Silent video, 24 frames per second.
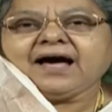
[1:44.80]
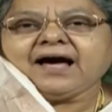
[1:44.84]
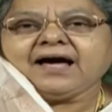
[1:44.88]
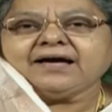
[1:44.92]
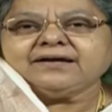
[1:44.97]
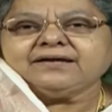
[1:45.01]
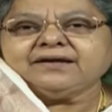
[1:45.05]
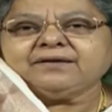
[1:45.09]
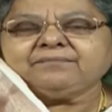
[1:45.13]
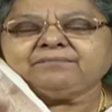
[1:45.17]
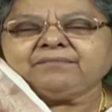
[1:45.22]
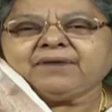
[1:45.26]

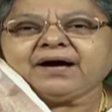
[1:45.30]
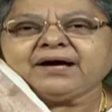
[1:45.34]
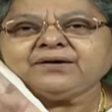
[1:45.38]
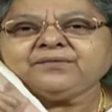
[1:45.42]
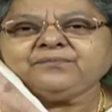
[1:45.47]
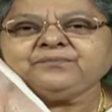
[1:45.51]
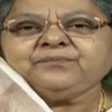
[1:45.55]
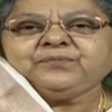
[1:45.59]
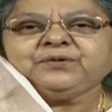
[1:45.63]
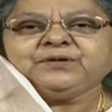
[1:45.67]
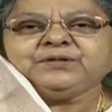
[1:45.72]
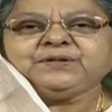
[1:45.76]
ఆయన
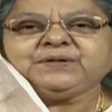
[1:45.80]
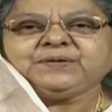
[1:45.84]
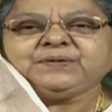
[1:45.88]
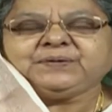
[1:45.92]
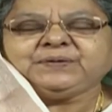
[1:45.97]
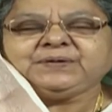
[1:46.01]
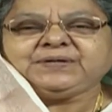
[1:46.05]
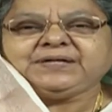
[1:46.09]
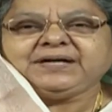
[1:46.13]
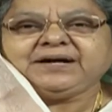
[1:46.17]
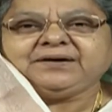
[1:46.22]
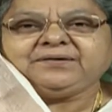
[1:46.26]
మహిం
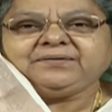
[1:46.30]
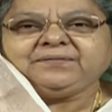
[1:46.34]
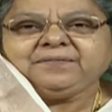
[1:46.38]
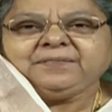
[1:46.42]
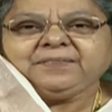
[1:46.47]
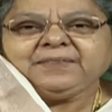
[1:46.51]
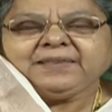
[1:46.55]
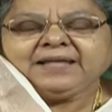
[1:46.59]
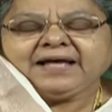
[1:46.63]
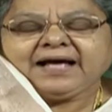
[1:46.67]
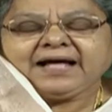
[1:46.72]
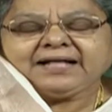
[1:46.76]
పొందుకుంటాడు
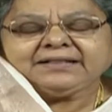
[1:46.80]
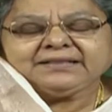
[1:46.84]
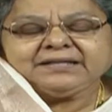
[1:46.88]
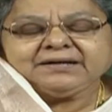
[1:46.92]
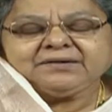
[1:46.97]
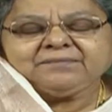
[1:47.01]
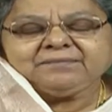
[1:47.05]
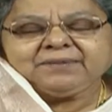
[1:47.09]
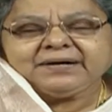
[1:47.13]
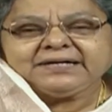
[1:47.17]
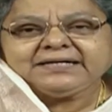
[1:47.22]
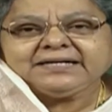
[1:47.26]

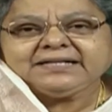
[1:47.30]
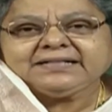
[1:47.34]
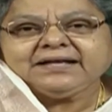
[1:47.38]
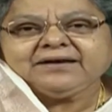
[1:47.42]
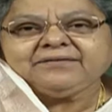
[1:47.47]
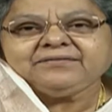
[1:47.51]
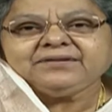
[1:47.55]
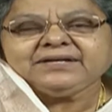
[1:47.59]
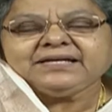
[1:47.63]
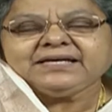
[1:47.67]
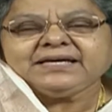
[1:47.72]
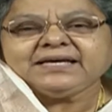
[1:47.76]
అందుని బట్టి
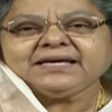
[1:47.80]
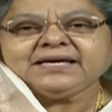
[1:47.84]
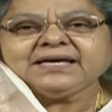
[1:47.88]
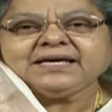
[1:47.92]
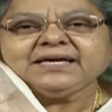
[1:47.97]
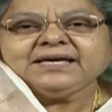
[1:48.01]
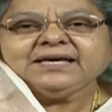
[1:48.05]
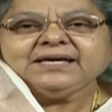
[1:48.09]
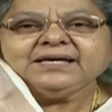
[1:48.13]
దేవునికి